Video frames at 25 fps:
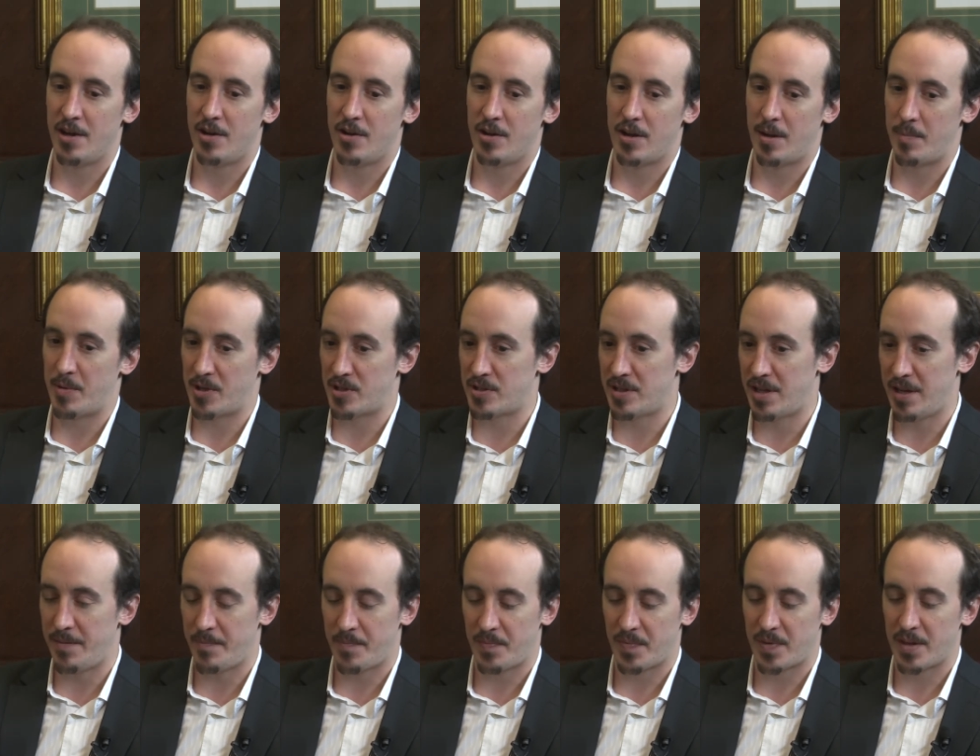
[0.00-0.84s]
La
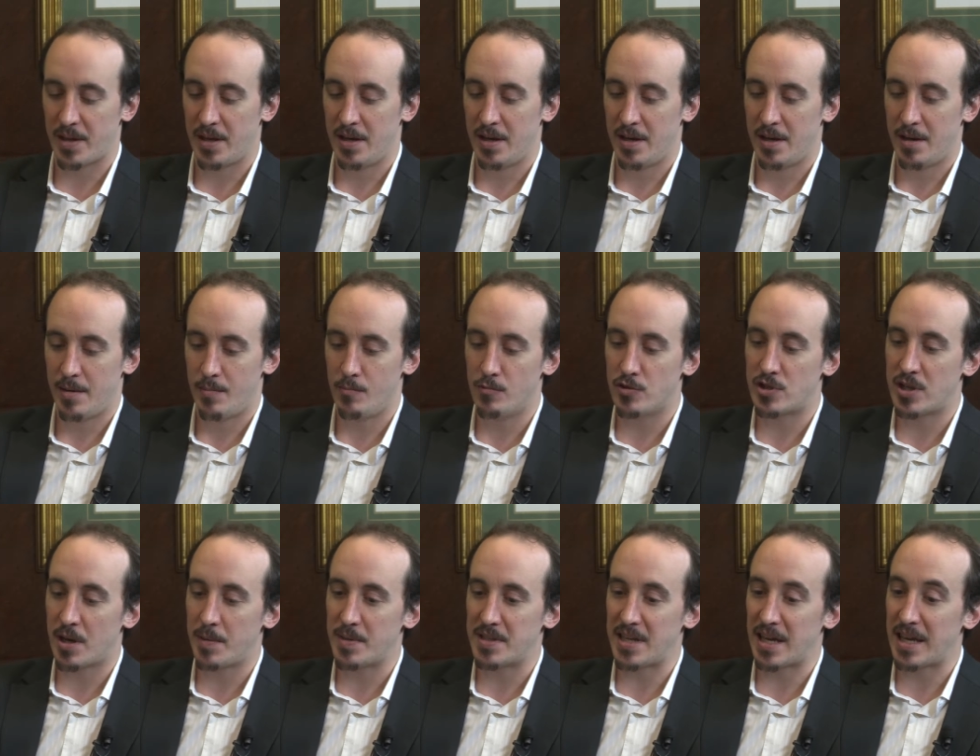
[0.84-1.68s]
persona
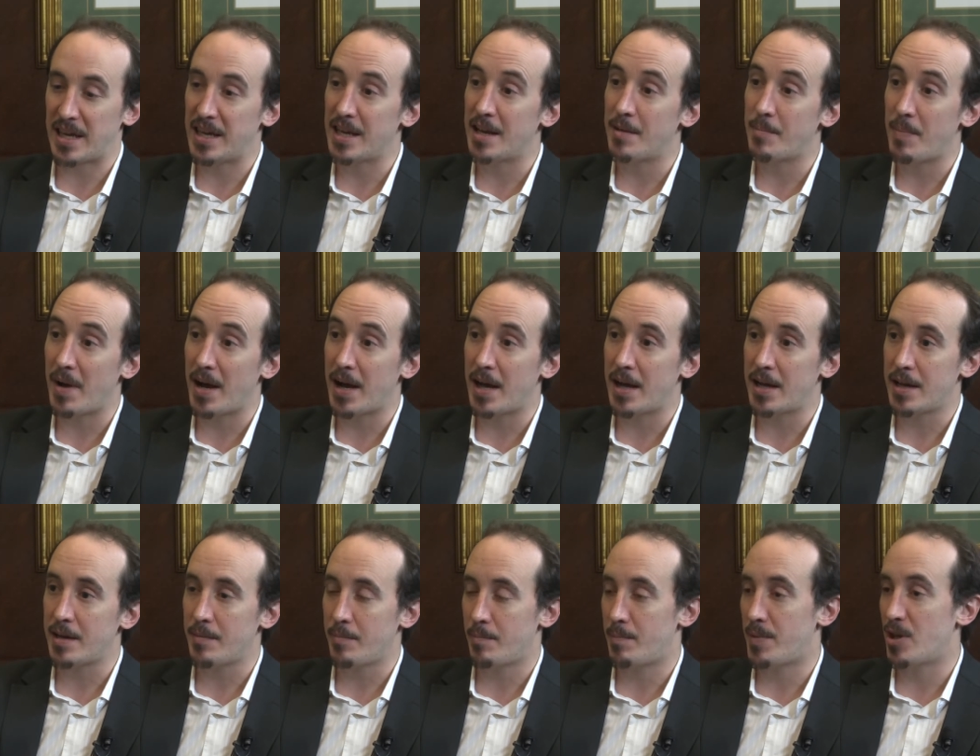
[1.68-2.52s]
muchas veces quiere
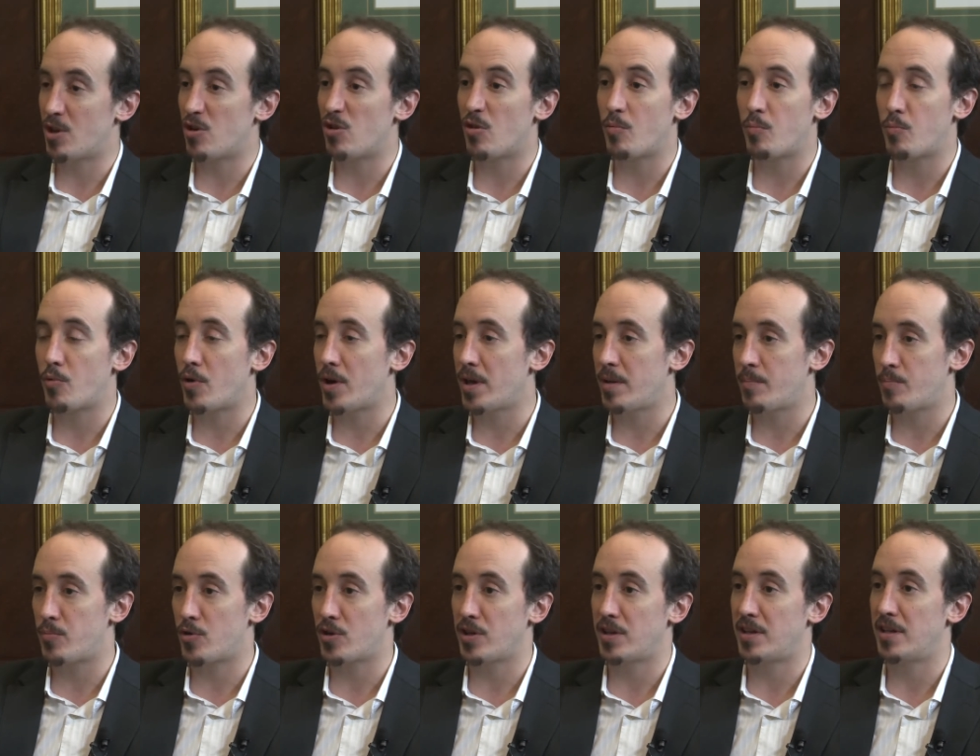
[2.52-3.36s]
pagar, pero no puede
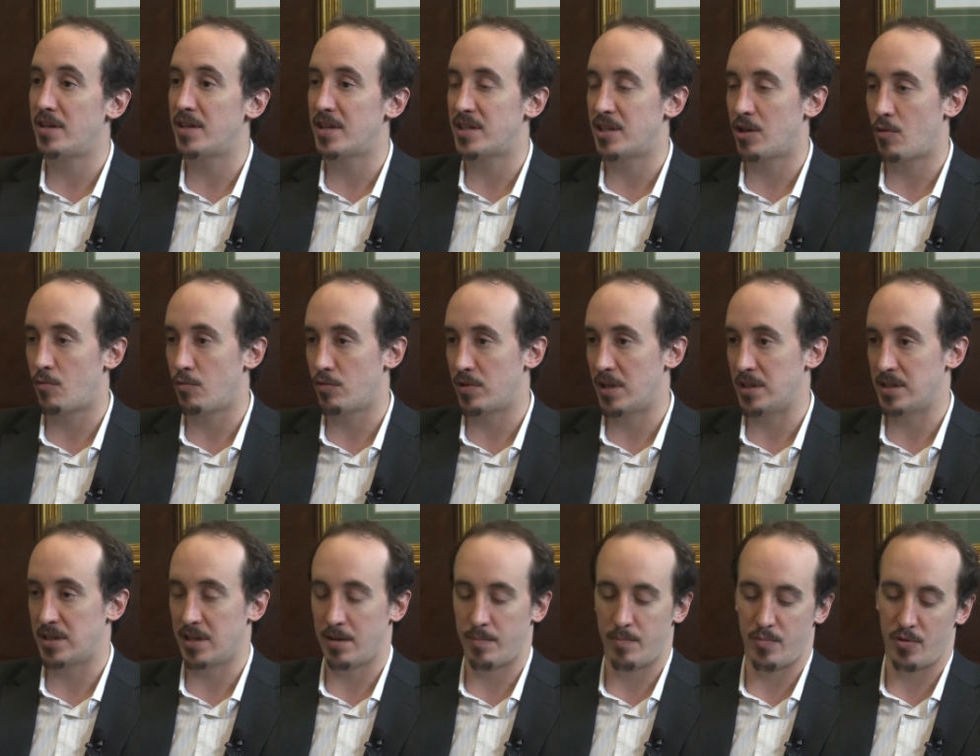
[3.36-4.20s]
por distintas
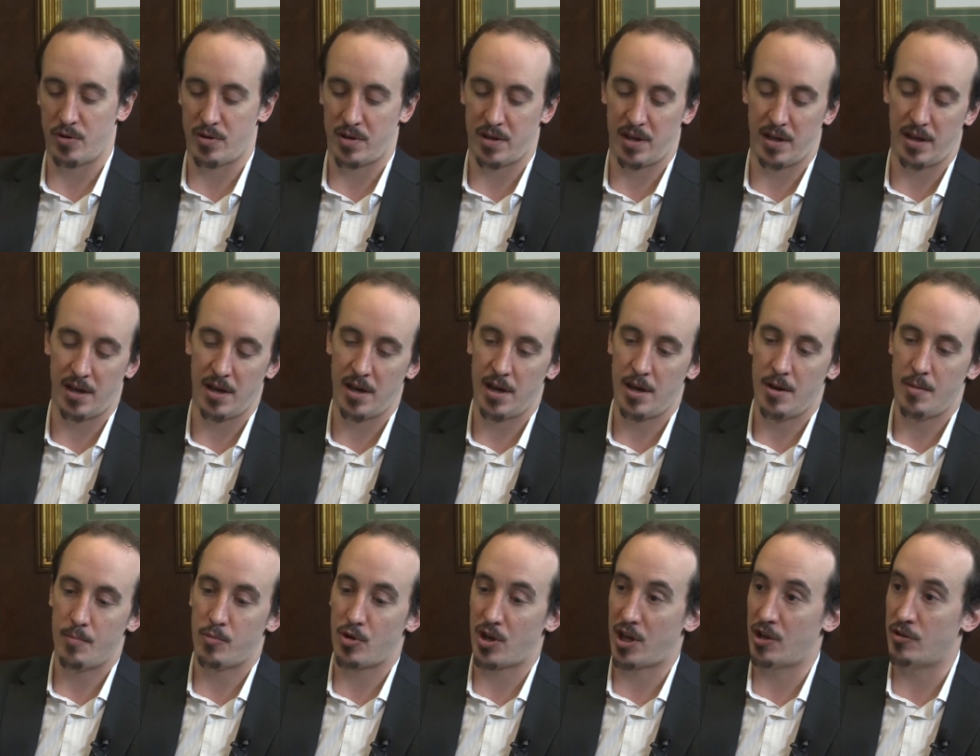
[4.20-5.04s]
circunstancias, porque,
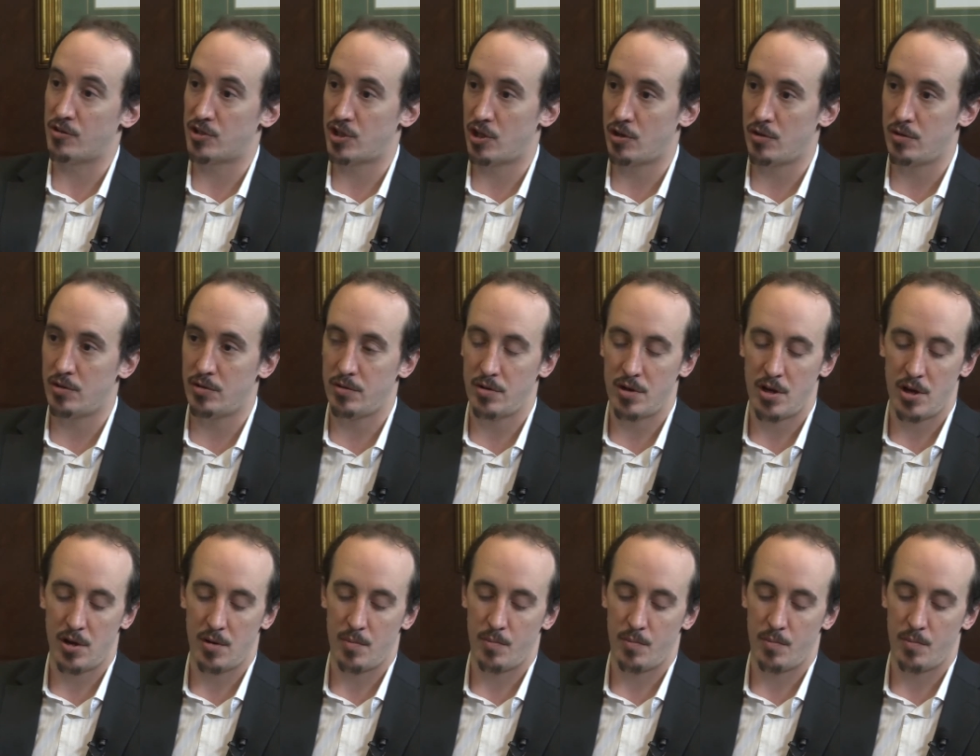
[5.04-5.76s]
porque no llegó,